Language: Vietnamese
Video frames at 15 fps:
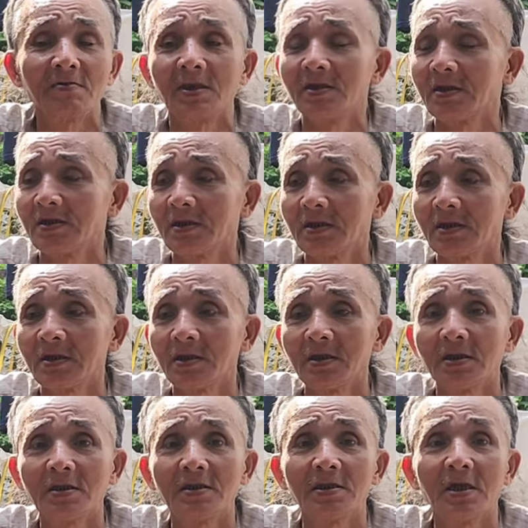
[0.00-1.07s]
mình
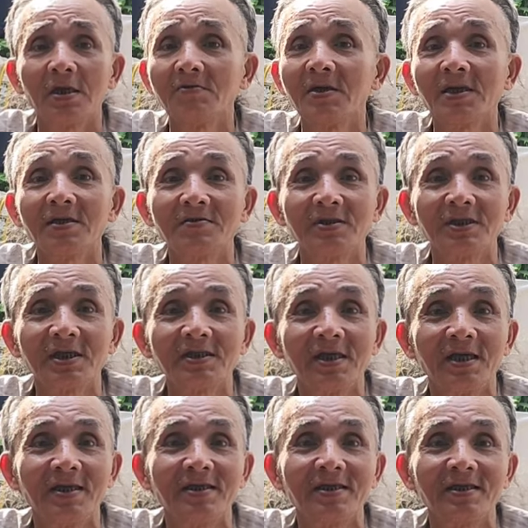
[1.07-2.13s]
ờ, không ăn mình xách
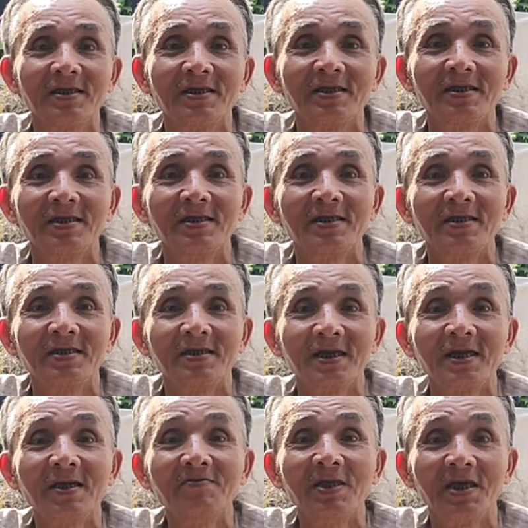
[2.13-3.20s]
về đó nó
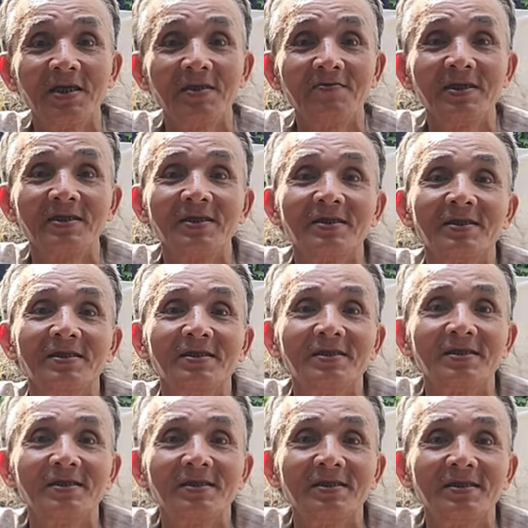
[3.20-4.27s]
đem về cho mình
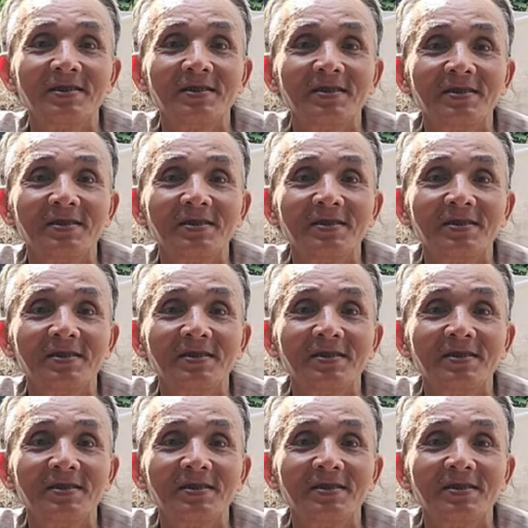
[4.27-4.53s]
dạ yeah